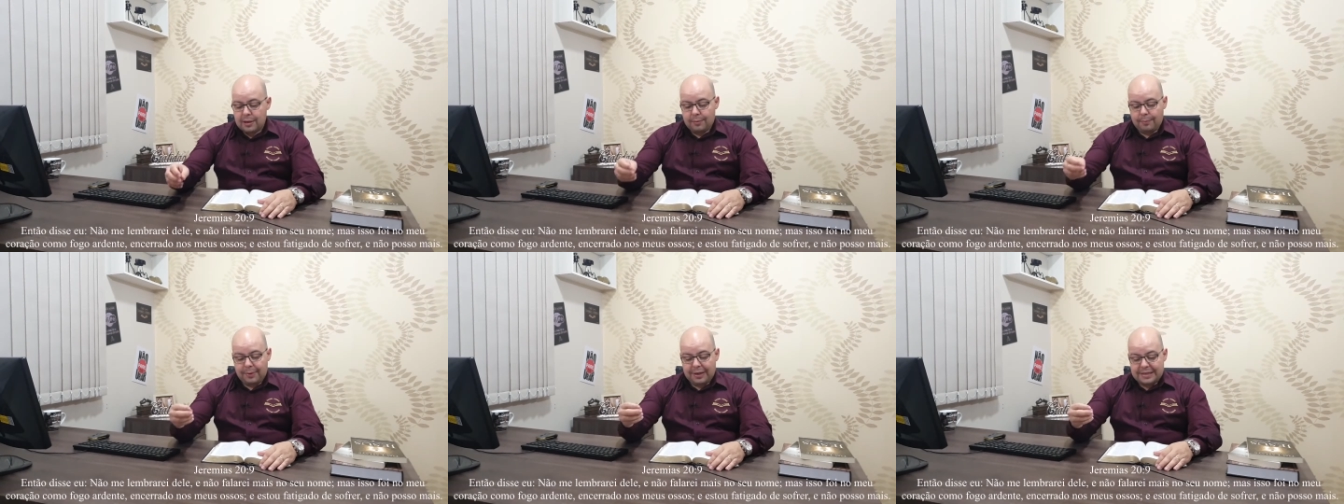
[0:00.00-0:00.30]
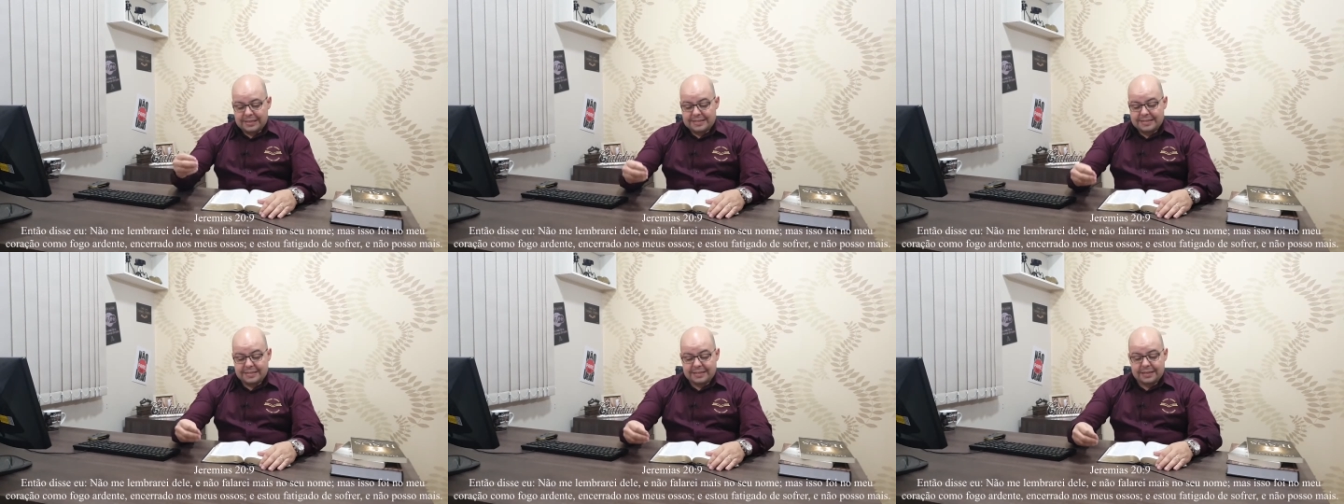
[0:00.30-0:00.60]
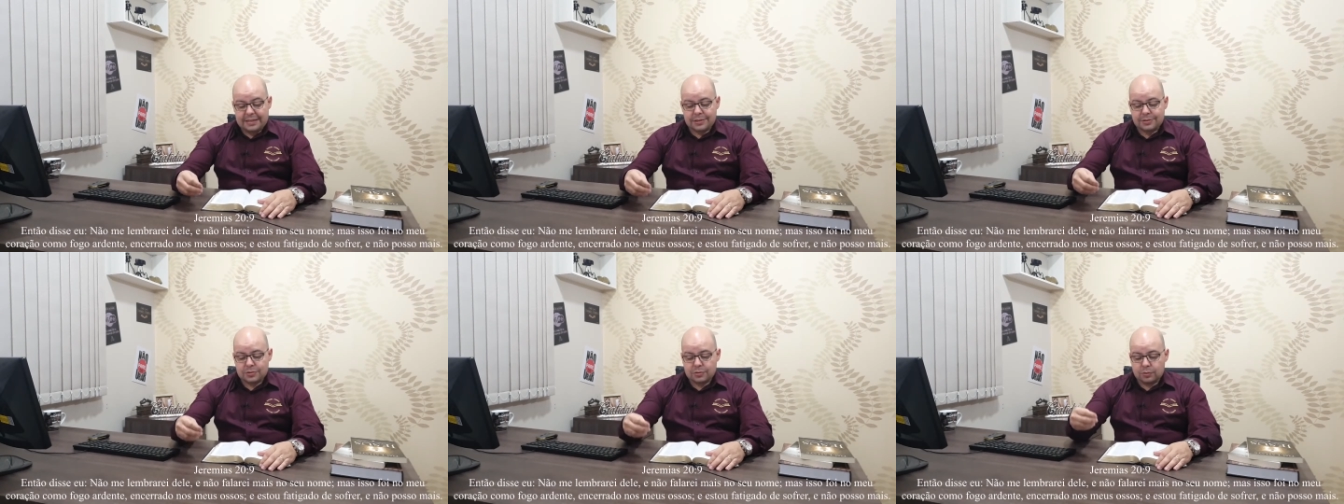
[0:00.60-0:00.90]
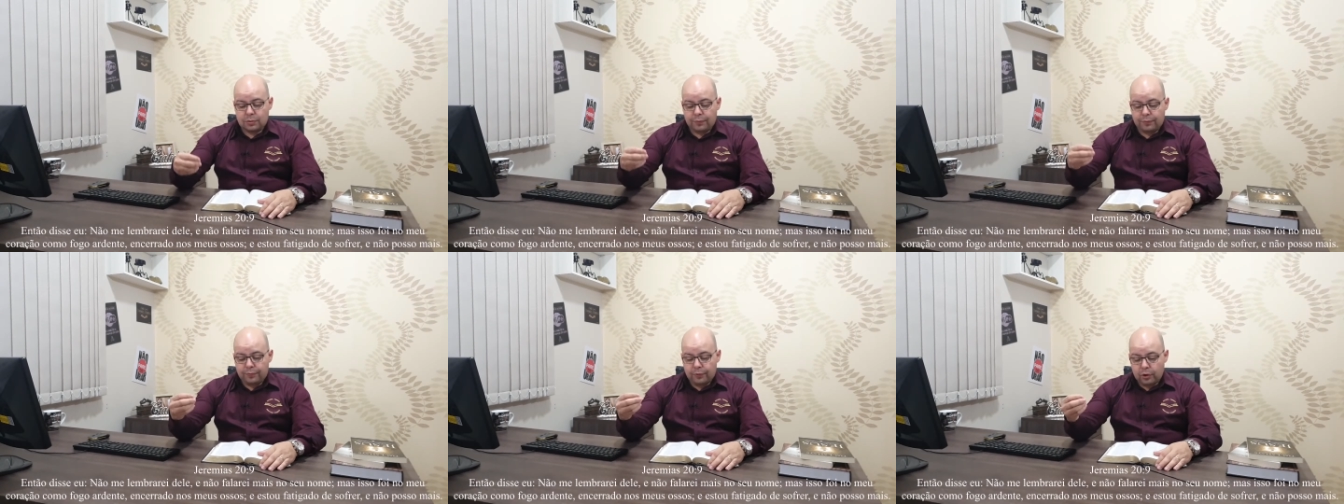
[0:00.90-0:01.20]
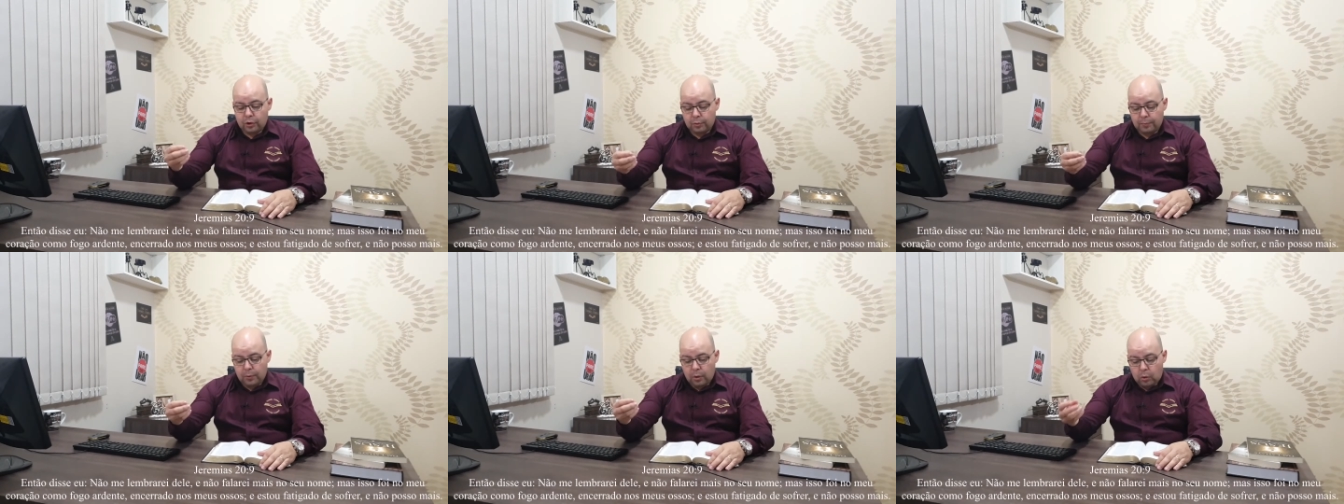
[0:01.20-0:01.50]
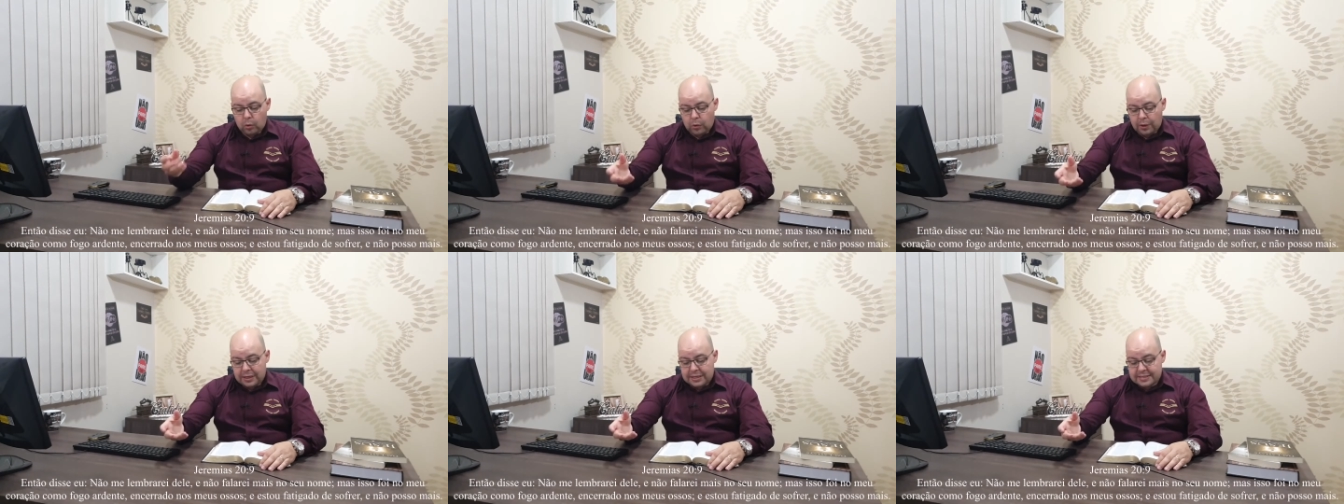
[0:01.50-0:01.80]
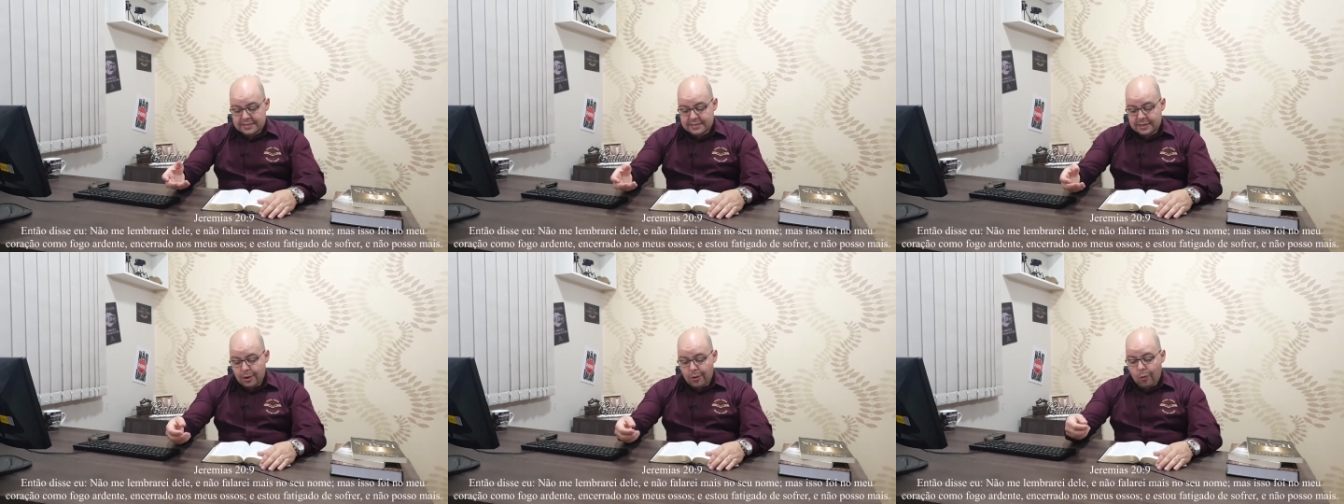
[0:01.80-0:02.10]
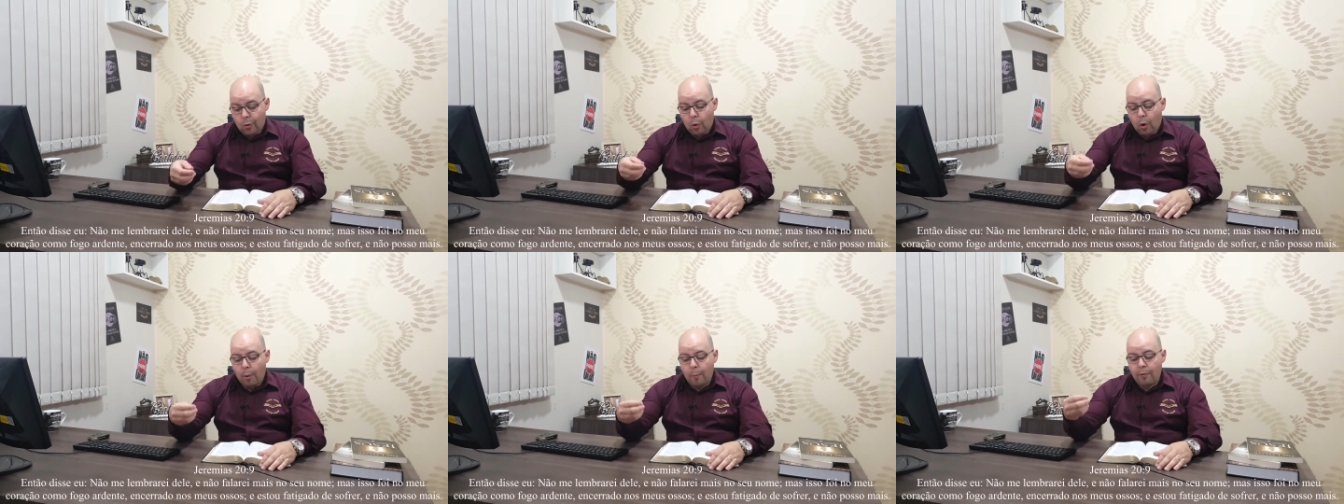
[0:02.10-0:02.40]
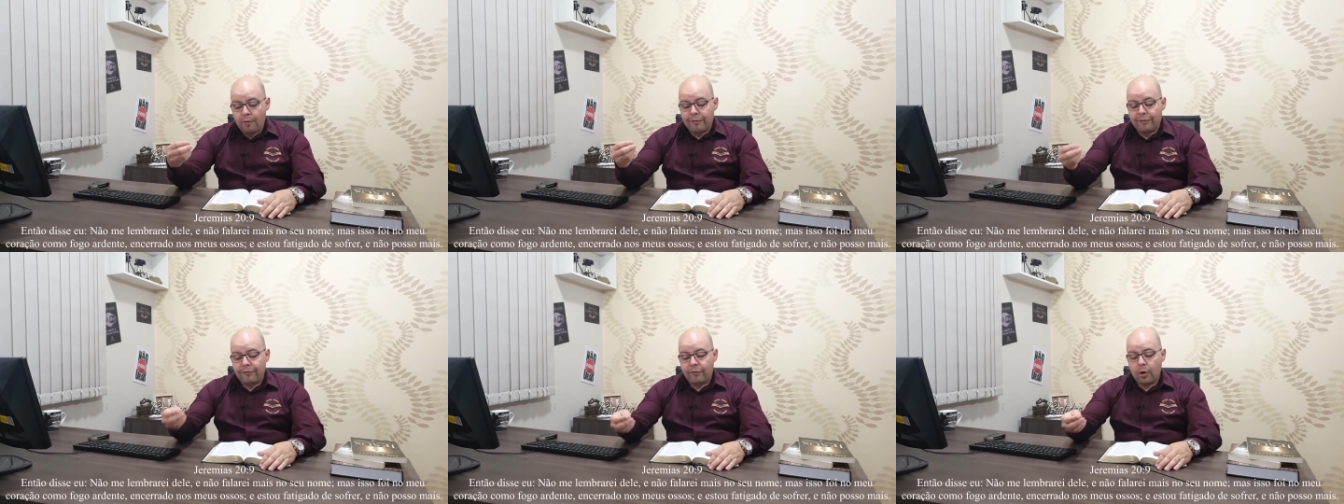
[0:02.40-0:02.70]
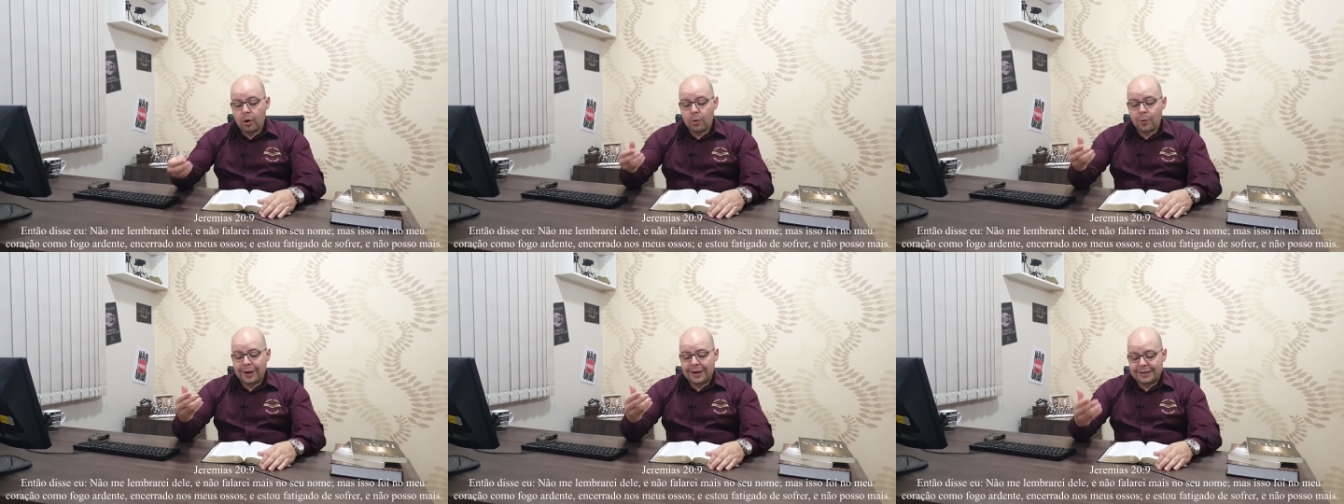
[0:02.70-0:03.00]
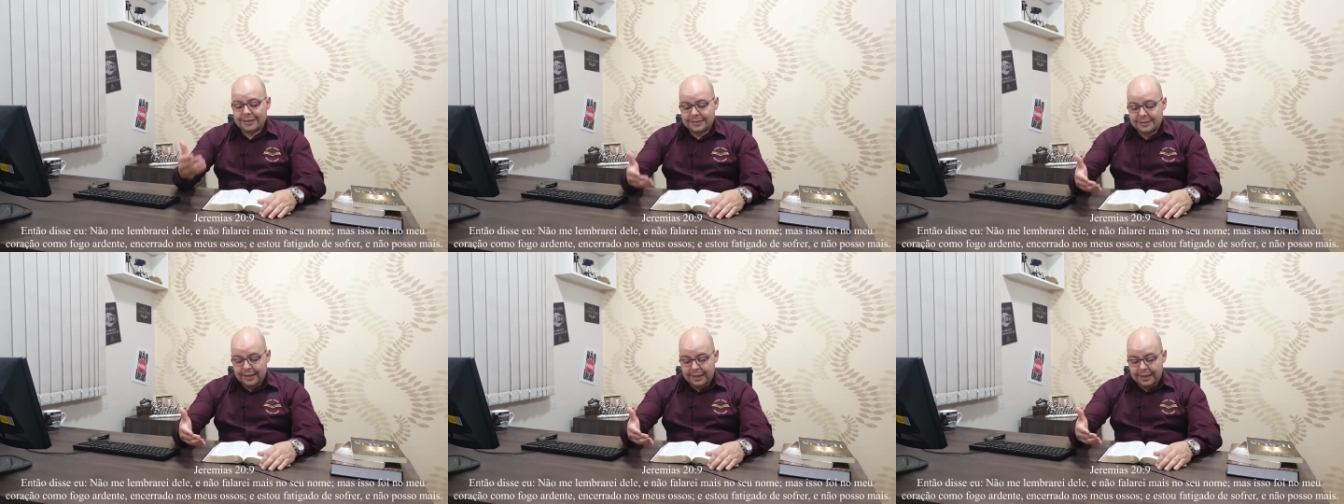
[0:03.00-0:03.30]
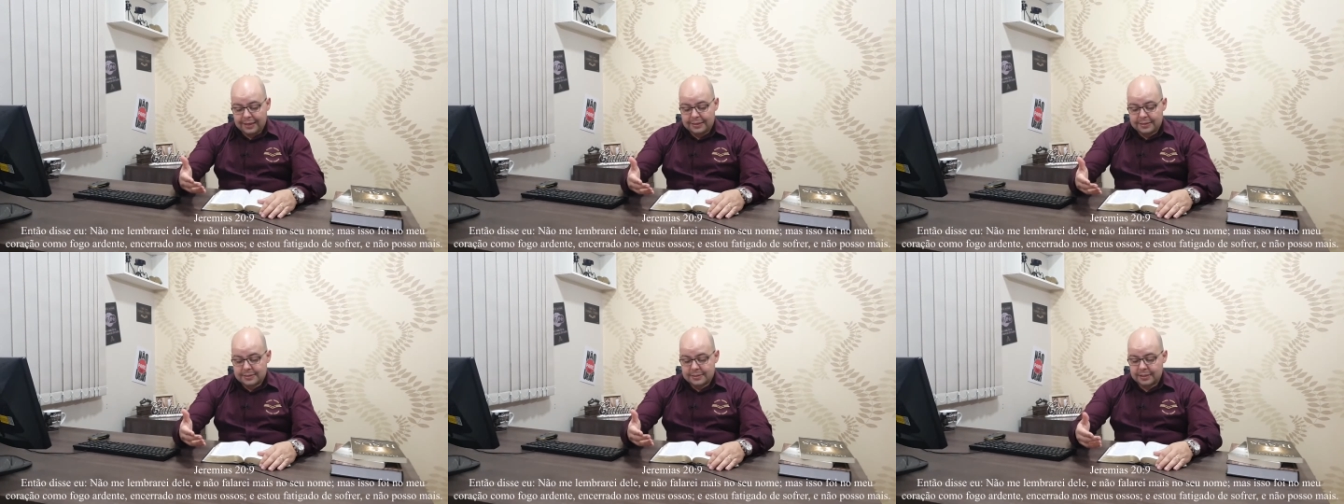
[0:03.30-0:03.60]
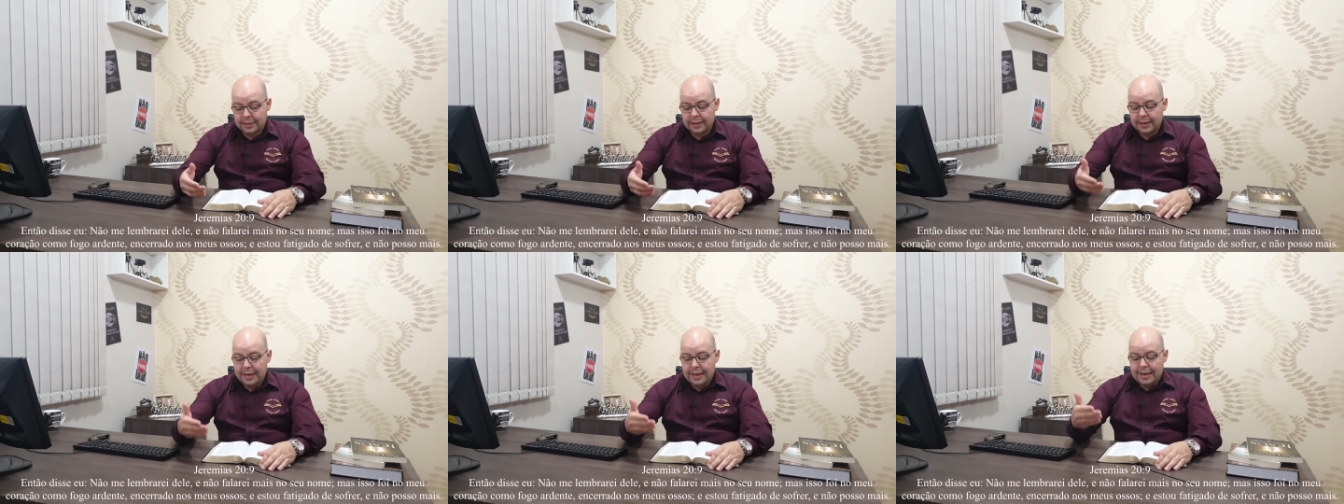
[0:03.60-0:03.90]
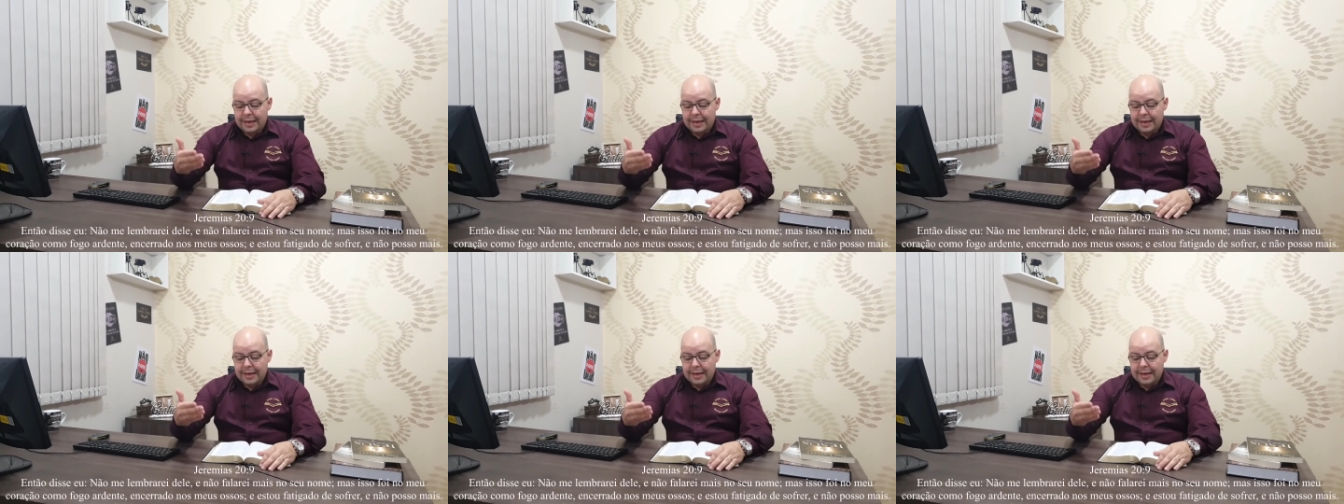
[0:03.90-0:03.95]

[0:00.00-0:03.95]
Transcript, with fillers: Mas isto foi no meu coração como fogo ardente,